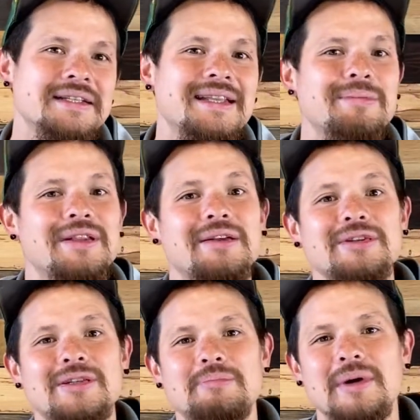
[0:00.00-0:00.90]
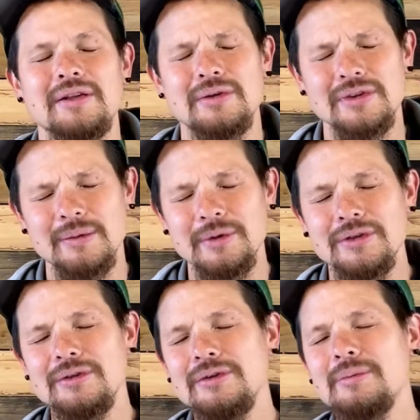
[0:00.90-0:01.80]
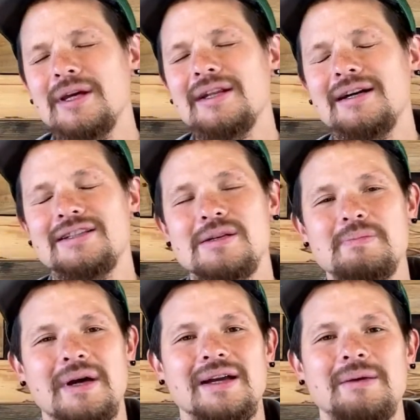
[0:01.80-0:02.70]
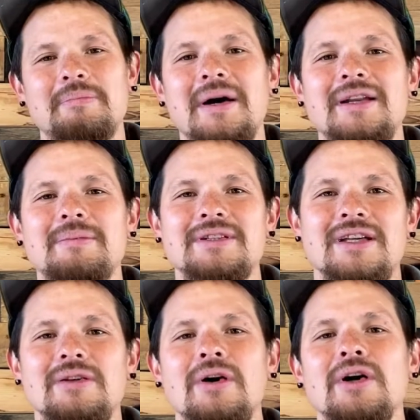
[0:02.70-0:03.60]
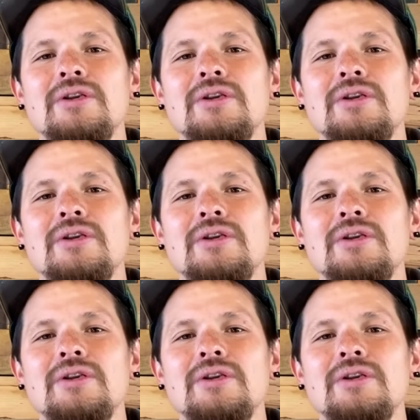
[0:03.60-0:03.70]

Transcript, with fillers: ダビデの失敗、とっても有名な失敗がいっぱいありますけど、